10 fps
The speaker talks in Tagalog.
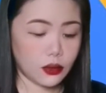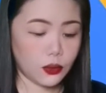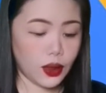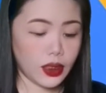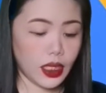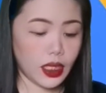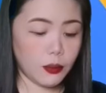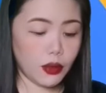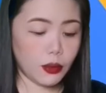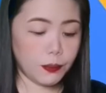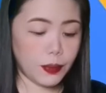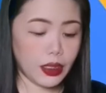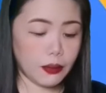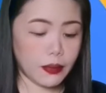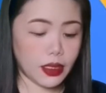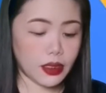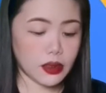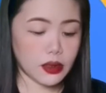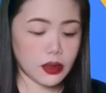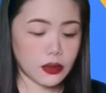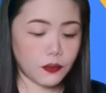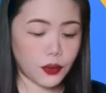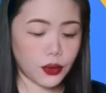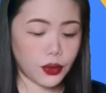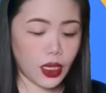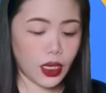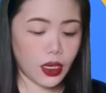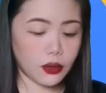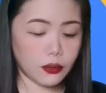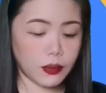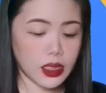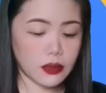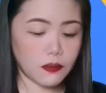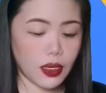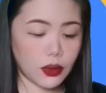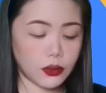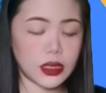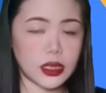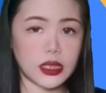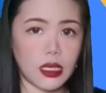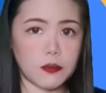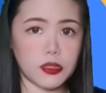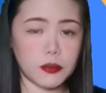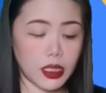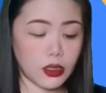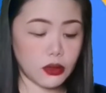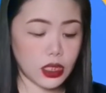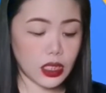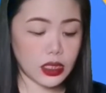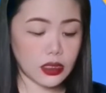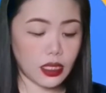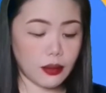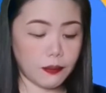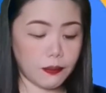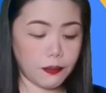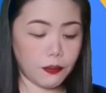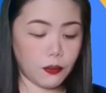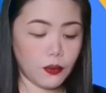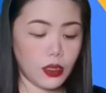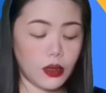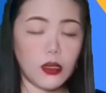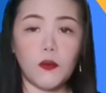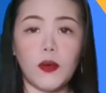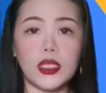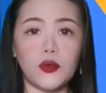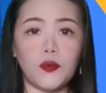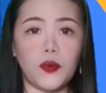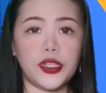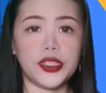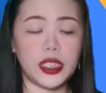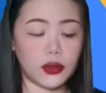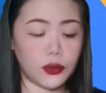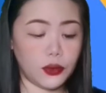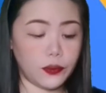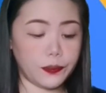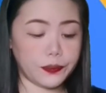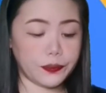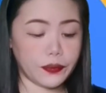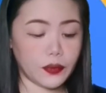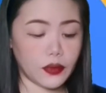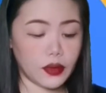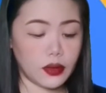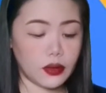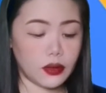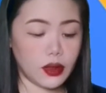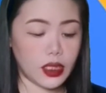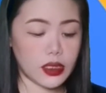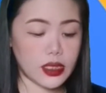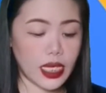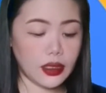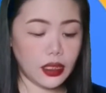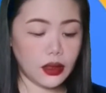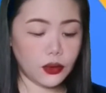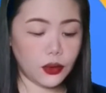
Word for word: To enable payments for your account, please follow these steps. Meron siyang step 1 to 4 dito. Yan, sign in